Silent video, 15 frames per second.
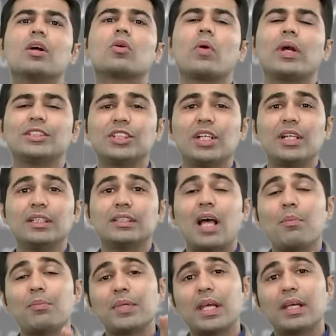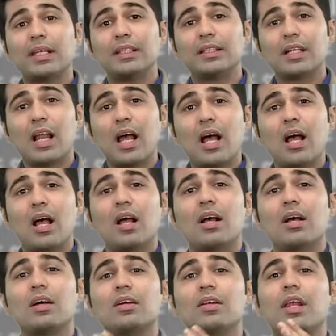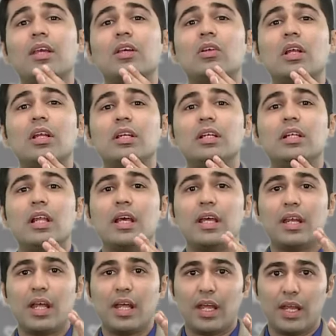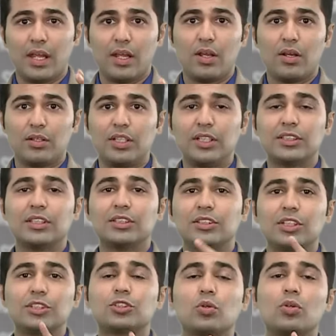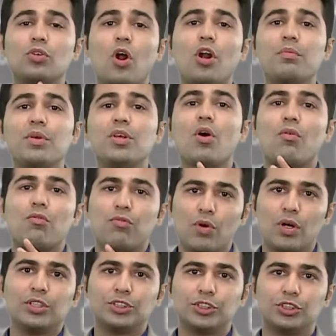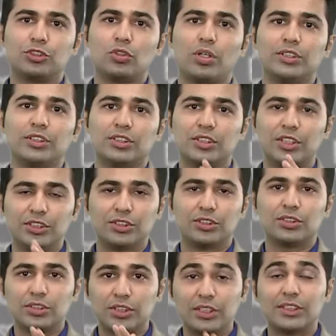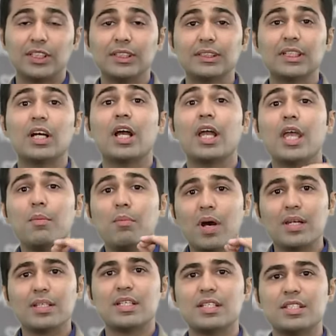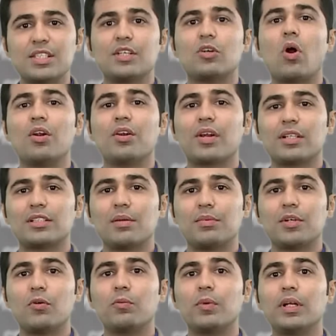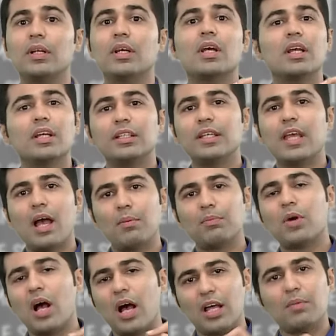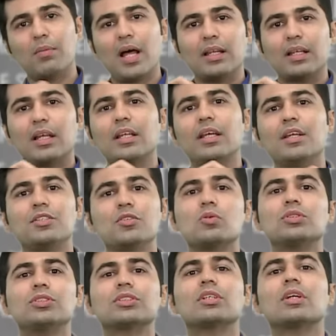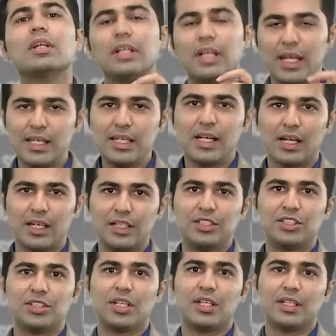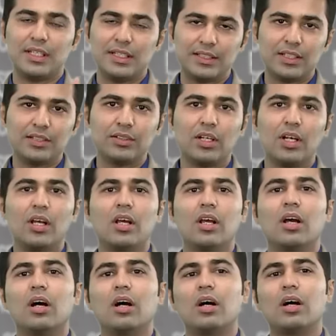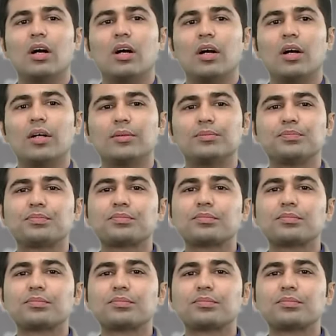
क्वेश्चन इज आप ये कितना रेगुलरली ले रहे हैं दिस इज दिस शुड नॉट बी योर फर्स्ट चॉइस दिस दिस इज इमरजेंसी कॉन्ट्रासेप्टिव पिल ये आप हर बार के लिए यूज़ नहीं करनी चाहिए रीज़न uh,